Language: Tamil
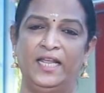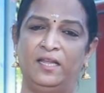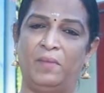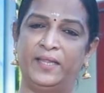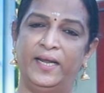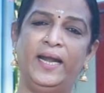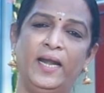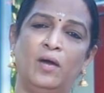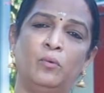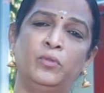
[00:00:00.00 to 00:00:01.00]
இந்த
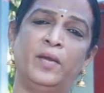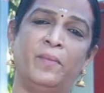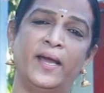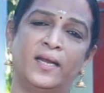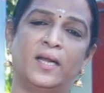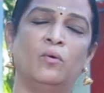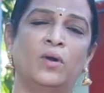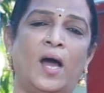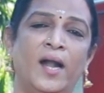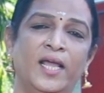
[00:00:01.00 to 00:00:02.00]
மதுரையில் உதயமாக இருக்க
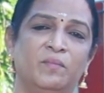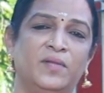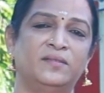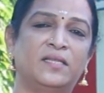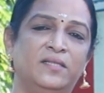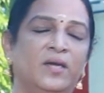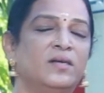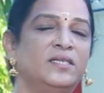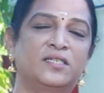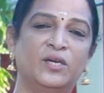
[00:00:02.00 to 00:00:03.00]
ஒரு ஆலயம் தான்
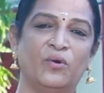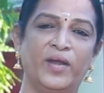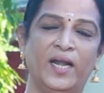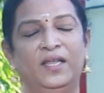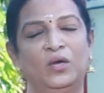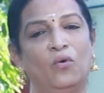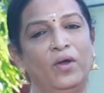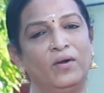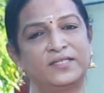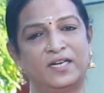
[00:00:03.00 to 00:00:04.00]
சத்தியோக சிஸ்டி கோயில் இந்த
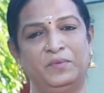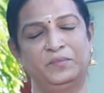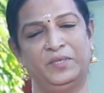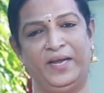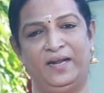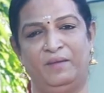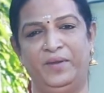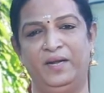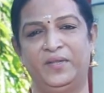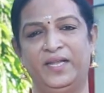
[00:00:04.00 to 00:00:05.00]
கோயிலோட சிறப்பம்சம் என்ன
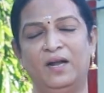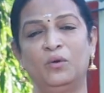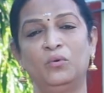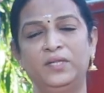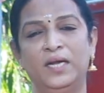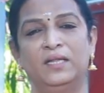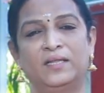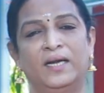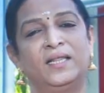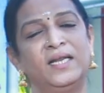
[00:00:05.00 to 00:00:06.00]
அப்படின்னு பார்த்தீங்கன்னா நூற்றி
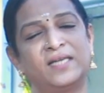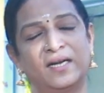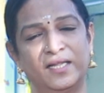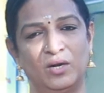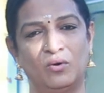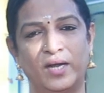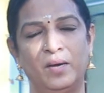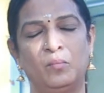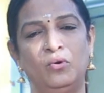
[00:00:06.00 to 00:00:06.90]
எட்டு தனித்தனி சன்னதிகளோட